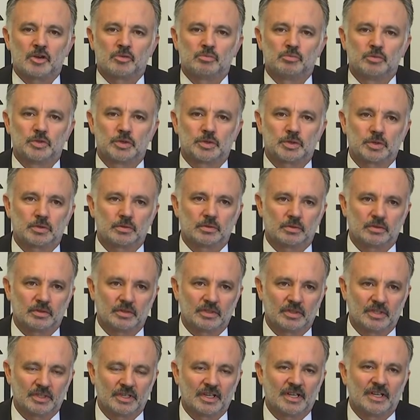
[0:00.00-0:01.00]
Muş'un
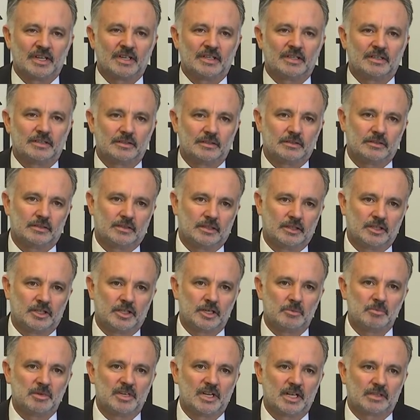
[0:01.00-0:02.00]

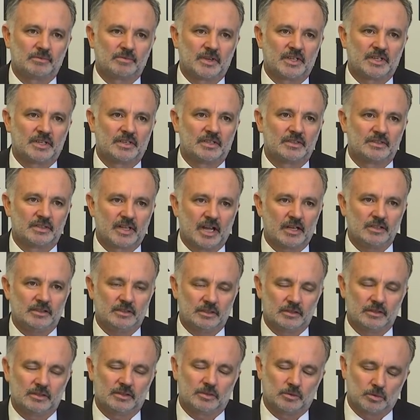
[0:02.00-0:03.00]
iki milletvekilinden
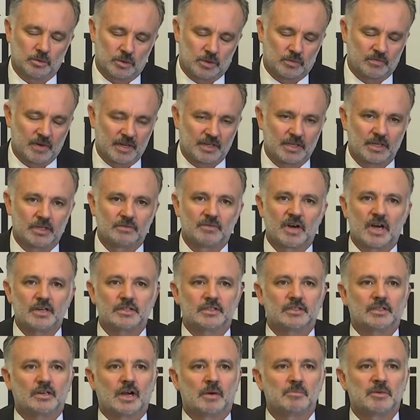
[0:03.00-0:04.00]
üç vekil
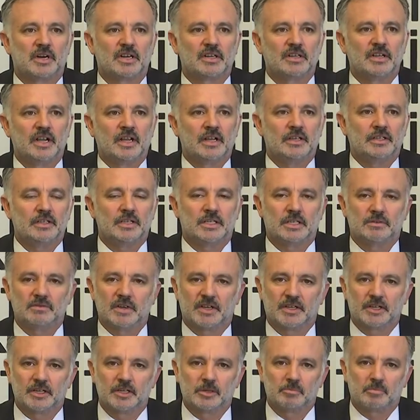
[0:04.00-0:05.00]
var ama iki
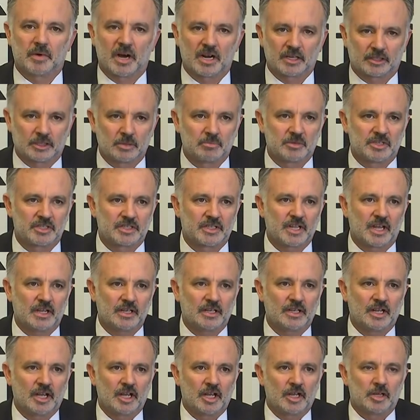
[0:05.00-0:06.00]
vekili partimizde
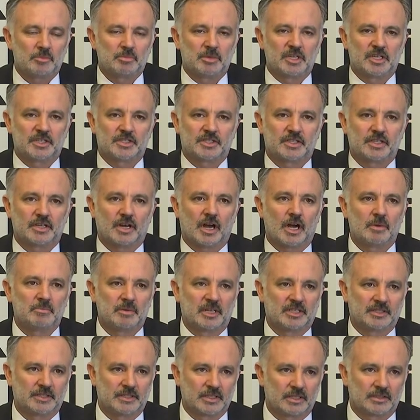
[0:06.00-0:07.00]
birisi
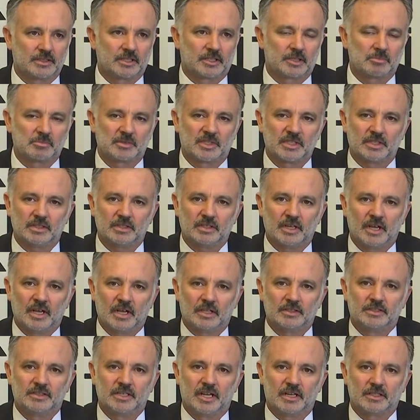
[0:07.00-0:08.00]
Ahmet Yıldırım'dı.
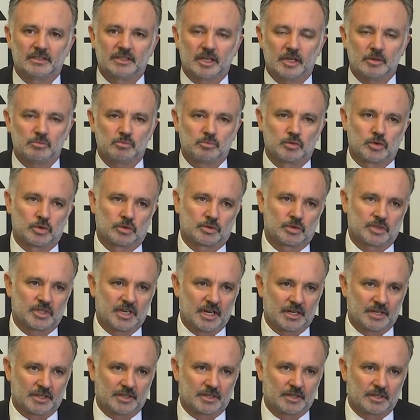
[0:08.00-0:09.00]
Diğeri de Burcu
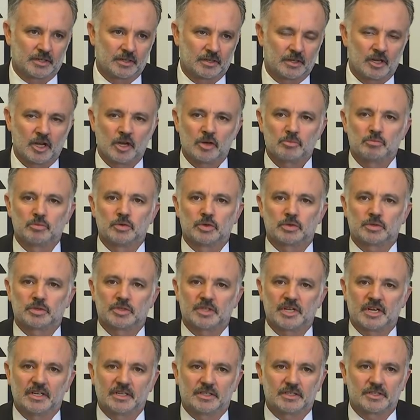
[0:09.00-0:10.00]
Çelik. Burcu
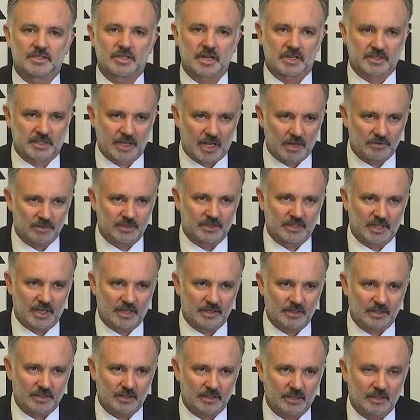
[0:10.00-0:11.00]
Çelik
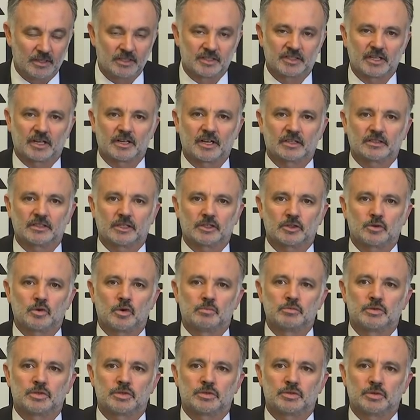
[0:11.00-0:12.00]
cezaevinde İnsan Hakları
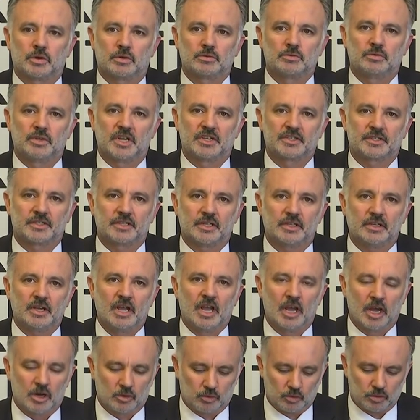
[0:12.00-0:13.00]
Komisyon üyesi,
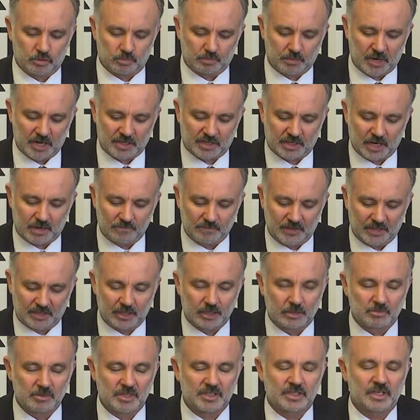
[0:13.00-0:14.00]
grup başkan
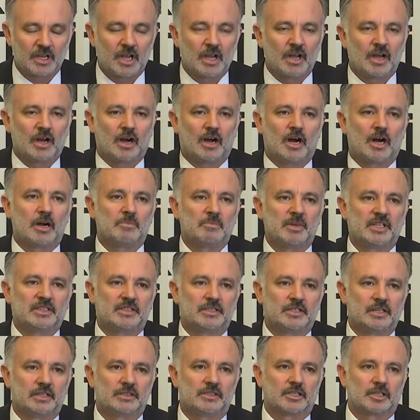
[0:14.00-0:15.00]
vekilimiz
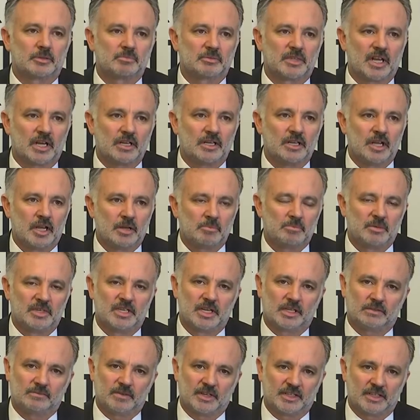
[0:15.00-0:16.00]
Ahmet Yıldırım da
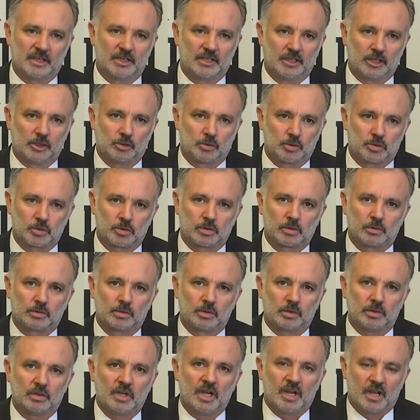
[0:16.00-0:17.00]
milletvekilliği
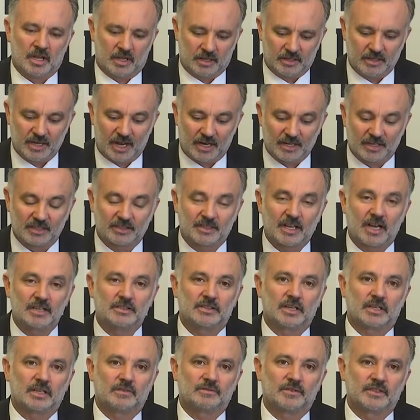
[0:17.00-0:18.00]
düşürüldü. Yargıtay
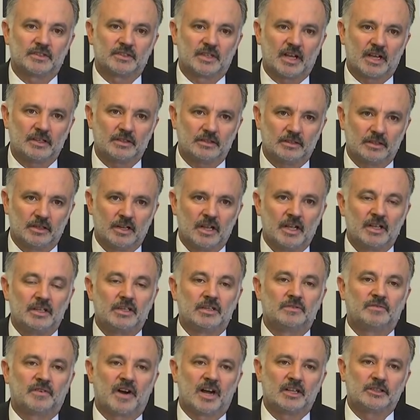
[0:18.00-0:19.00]
tarafından
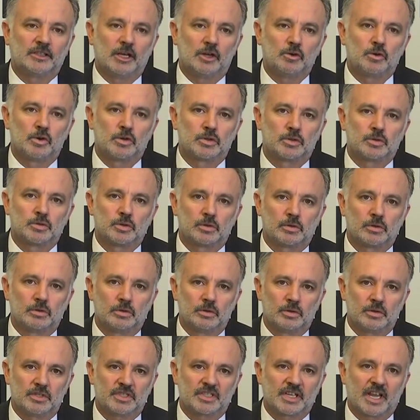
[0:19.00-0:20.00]
ifade
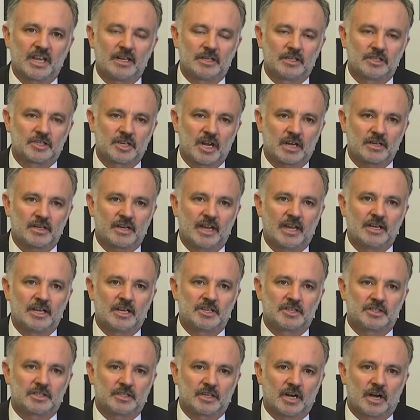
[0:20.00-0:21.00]
özgürlüğü sayılacak,
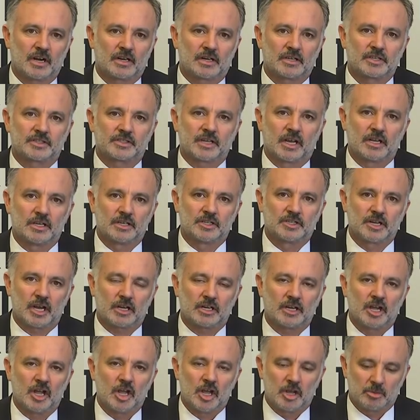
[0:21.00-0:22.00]
eleştiri hakkı
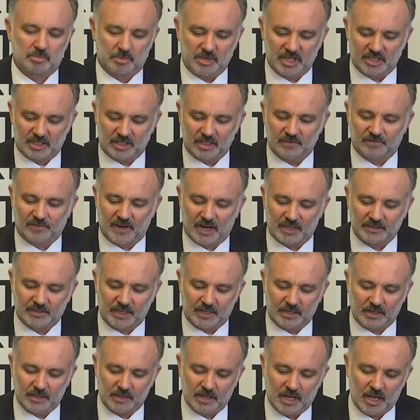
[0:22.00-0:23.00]
sayılacak bir
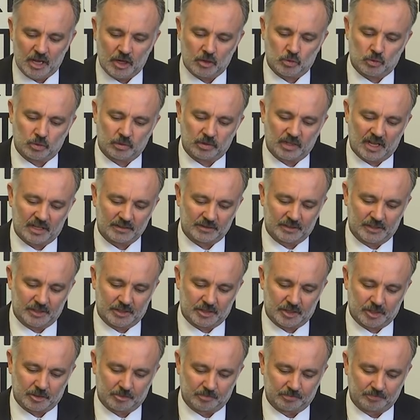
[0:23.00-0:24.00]
ifadeyi kullandığı
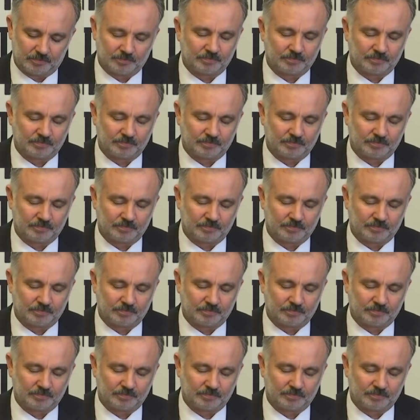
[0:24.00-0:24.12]
için.